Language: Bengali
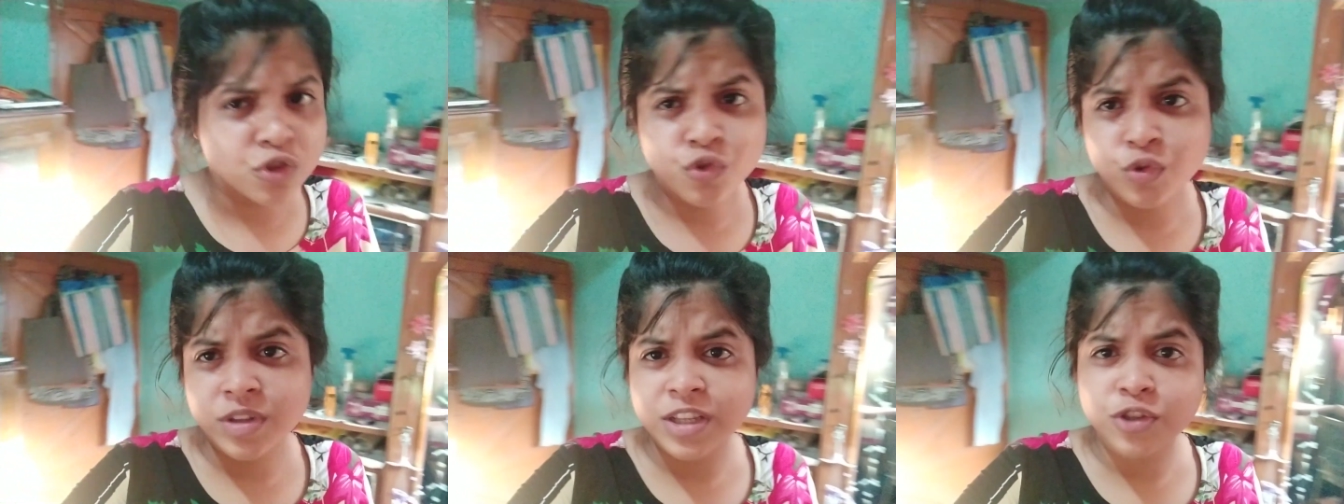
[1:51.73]

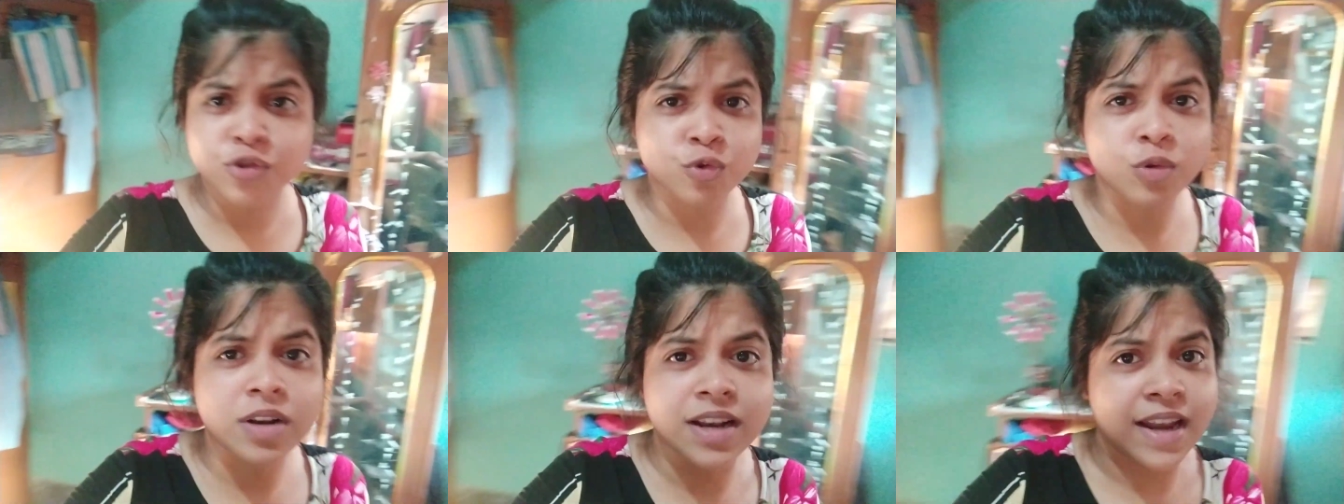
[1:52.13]
যদি
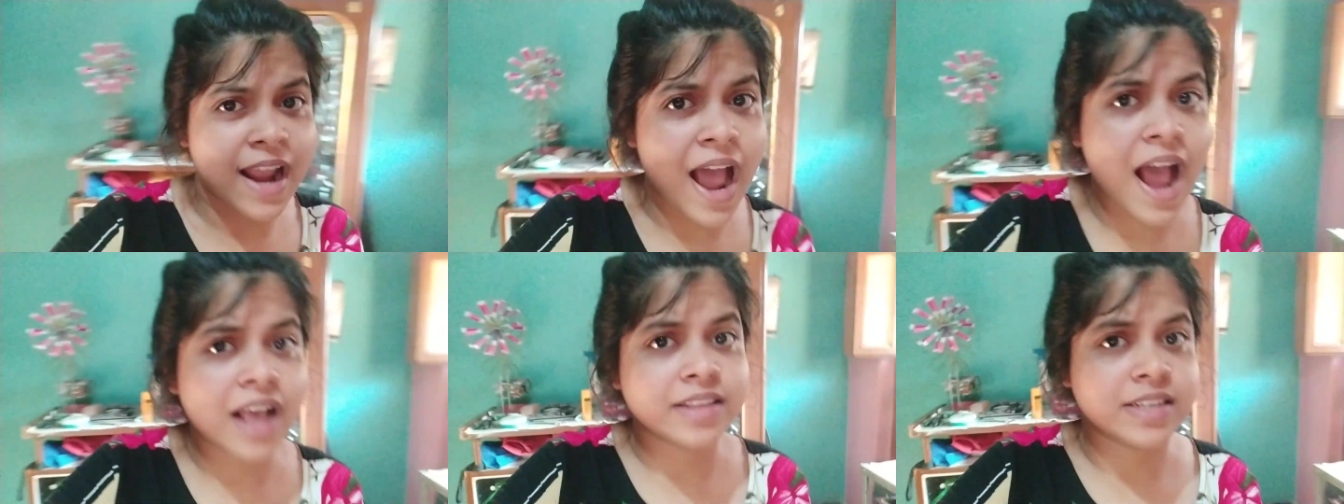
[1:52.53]
চুল
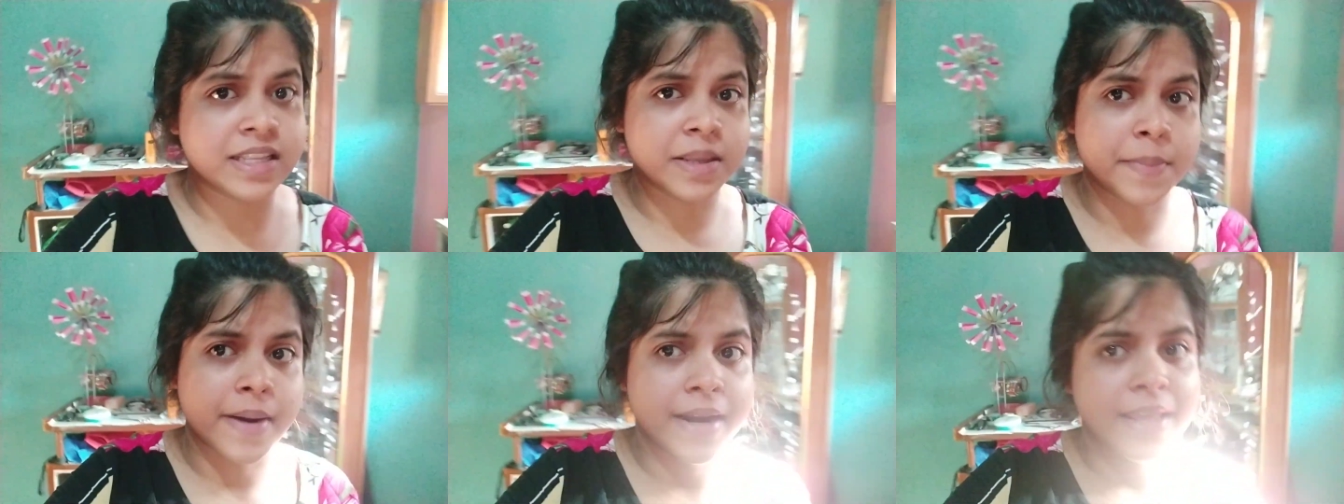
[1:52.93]
না
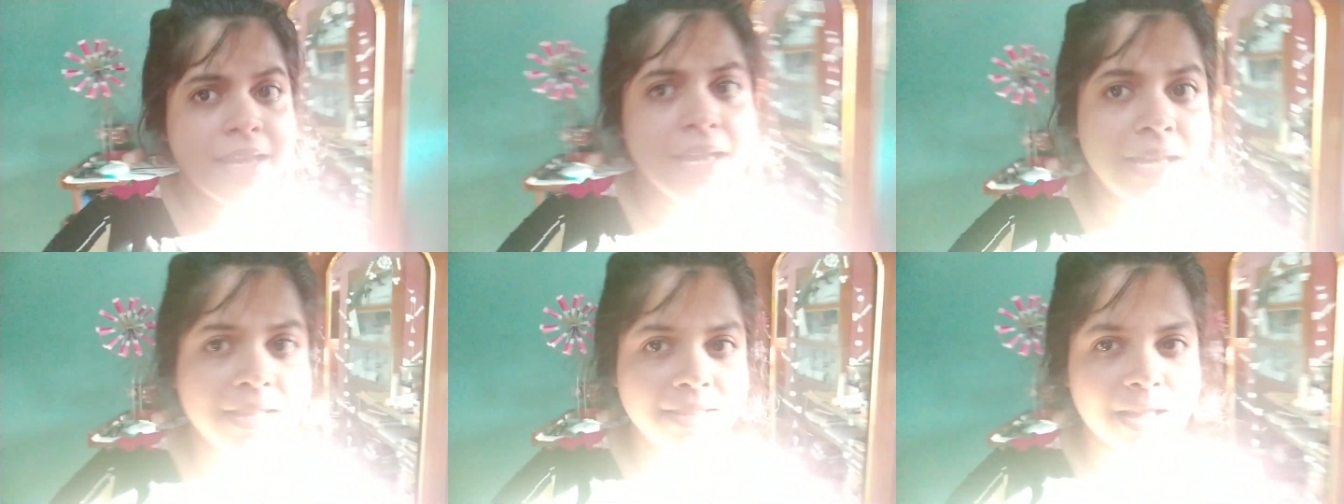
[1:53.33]
আসতে পারি
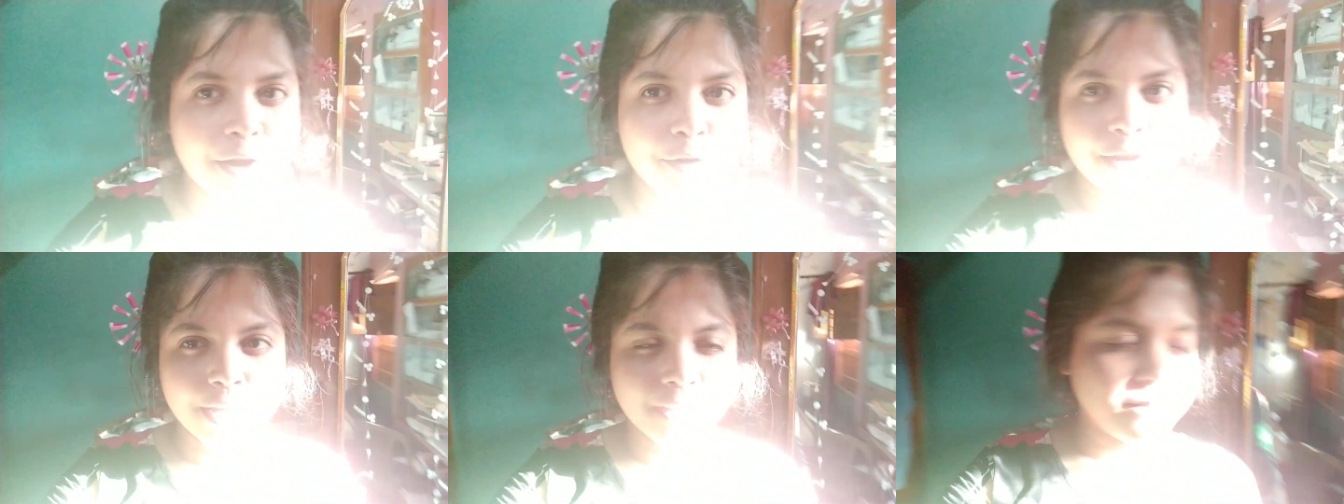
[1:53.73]

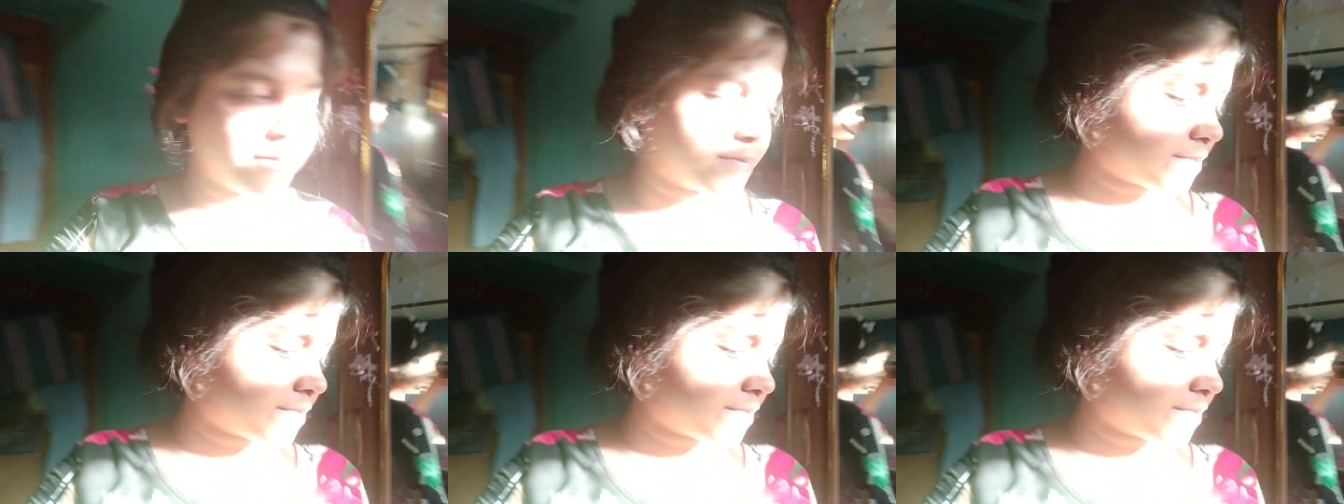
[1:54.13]
তাহলে